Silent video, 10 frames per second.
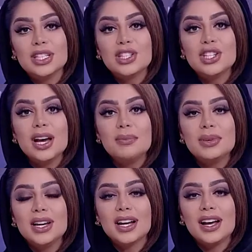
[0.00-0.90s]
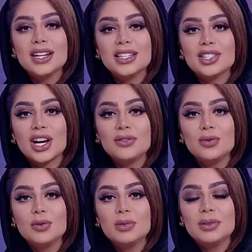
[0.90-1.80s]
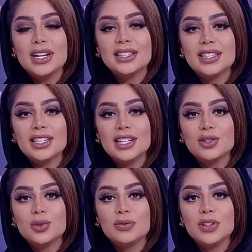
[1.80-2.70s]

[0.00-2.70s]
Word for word: شاب قاد شغفه ببلاده ليجوب